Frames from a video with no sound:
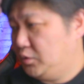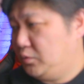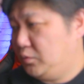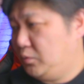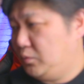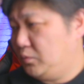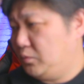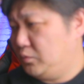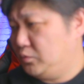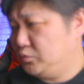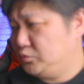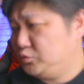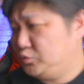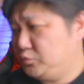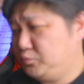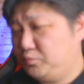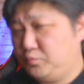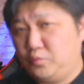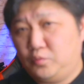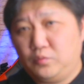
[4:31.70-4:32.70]
お、
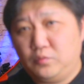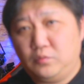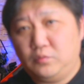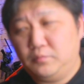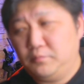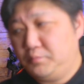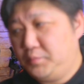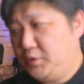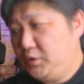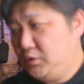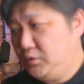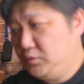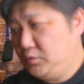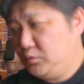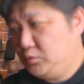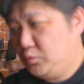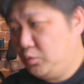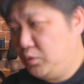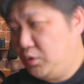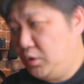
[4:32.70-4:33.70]

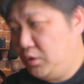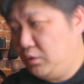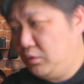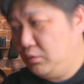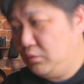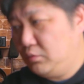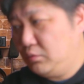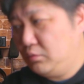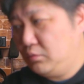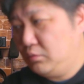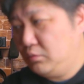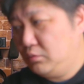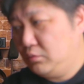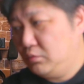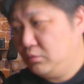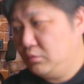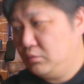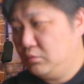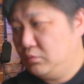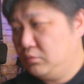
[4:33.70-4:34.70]
ピントが
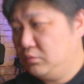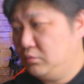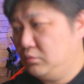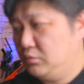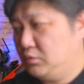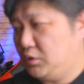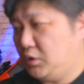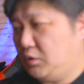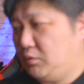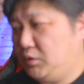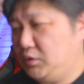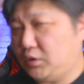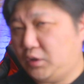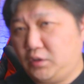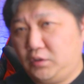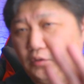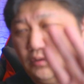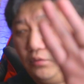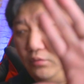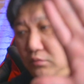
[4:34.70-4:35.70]
合わ
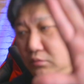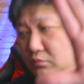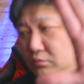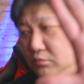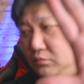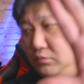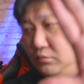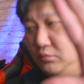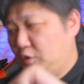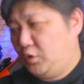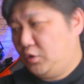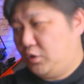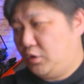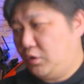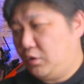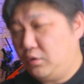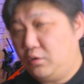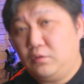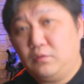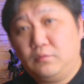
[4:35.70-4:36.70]
ない
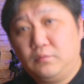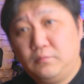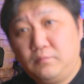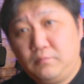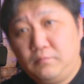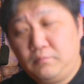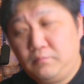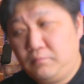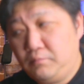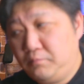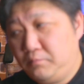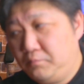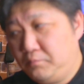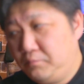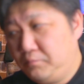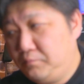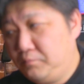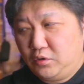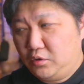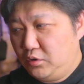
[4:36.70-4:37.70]
あら。
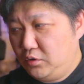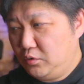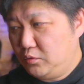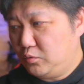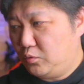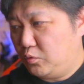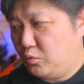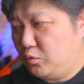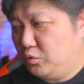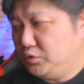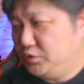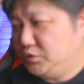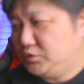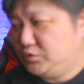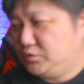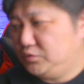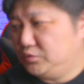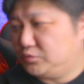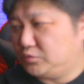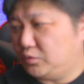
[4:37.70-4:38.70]
え、ここに
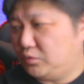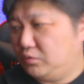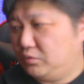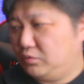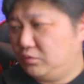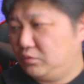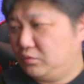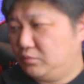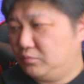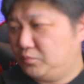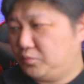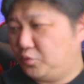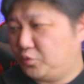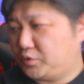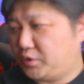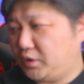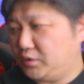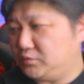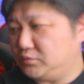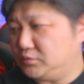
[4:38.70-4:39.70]
来ると
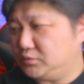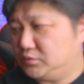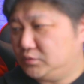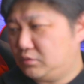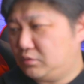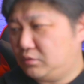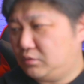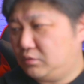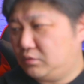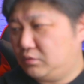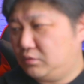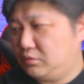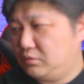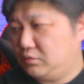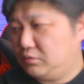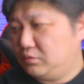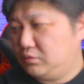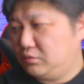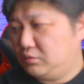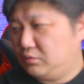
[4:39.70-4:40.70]
ボケる
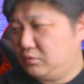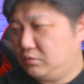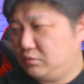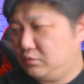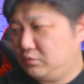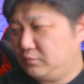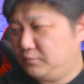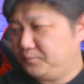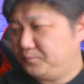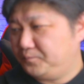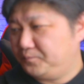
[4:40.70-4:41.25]
あー。